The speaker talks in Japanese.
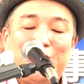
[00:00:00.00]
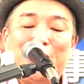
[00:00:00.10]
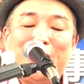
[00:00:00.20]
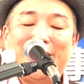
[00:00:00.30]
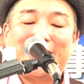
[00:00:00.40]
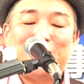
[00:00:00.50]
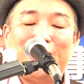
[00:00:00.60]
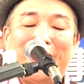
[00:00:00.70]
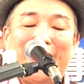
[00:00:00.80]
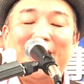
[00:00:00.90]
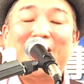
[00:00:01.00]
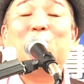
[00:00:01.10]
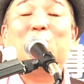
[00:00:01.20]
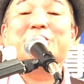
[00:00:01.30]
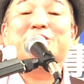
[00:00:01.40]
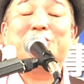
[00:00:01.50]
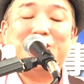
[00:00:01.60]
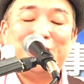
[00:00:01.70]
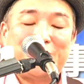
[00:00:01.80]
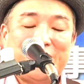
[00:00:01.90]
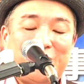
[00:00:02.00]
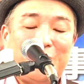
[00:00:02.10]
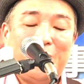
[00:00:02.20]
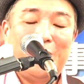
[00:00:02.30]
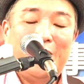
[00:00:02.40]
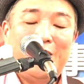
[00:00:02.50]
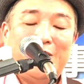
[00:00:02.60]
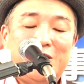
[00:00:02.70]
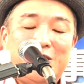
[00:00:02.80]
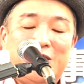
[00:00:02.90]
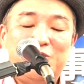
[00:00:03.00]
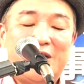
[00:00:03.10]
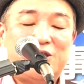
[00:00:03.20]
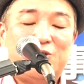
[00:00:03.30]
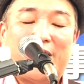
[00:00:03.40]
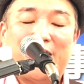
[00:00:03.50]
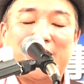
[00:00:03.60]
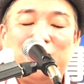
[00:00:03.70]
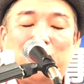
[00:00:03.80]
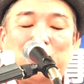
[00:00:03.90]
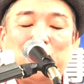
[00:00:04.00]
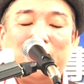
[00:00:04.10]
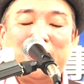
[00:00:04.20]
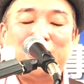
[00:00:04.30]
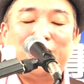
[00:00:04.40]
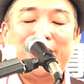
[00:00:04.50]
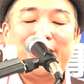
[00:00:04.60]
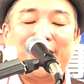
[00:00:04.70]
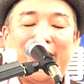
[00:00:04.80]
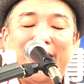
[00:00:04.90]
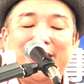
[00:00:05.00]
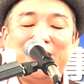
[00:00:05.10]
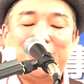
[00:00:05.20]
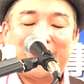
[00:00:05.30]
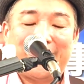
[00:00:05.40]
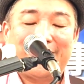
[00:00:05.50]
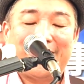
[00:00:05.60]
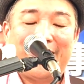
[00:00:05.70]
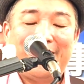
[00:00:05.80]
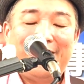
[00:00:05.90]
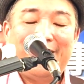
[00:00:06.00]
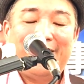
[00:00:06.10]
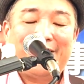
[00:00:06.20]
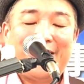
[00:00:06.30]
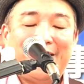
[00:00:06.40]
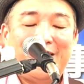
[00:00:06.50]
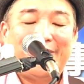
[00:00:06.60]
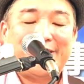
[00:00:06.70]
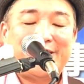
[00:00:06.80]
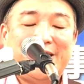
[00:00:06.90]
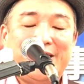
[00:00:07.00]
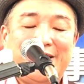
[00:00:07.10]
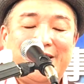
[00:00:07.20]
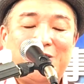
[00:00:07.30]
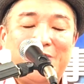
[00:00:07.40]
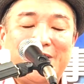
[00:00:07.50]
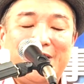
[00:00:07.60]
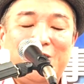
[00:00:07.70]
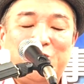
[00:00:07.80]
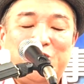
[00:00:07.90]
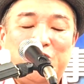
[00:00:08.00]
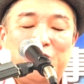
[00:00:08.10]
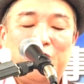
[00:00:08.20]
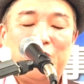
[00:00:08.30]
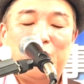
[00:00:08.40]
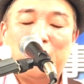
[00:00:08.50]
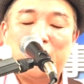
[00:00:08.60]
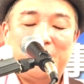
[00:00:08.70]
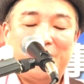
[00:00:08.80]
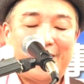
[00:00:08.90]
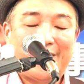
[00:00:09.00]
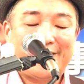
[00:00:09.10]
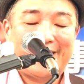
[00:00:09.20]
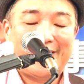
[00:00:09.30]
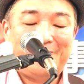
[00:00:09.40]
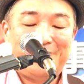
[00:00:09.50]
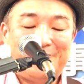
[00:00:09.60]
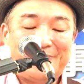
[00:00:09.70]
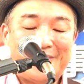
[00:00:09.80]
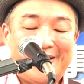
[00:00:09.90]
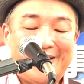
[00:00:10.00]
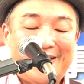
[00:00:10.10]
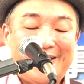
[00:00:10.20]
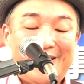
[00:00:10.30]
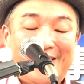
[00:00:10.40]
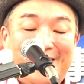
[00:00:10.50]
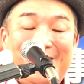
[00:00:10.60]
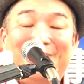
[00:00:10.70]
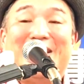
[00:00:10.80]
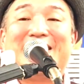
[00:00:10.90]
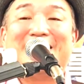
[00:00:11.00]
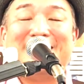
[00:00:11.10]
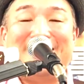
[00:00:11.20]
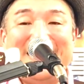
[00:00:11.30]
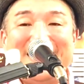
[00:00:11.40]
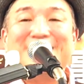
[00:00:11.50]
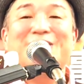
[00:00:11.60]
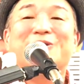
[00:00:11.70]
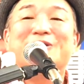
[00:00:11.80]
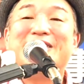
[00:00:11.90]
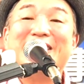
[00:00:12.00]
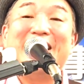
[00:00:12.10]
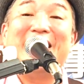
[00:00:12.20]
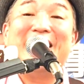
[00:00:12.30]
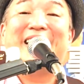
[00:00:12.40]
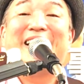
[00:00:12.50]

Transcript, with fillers: 兄弟たちは子羊の血と自分たちの証の言葉のゆえに彼に打ち勝った彼らは死に至るまで命を惜しまなかった皆さんイエスの血が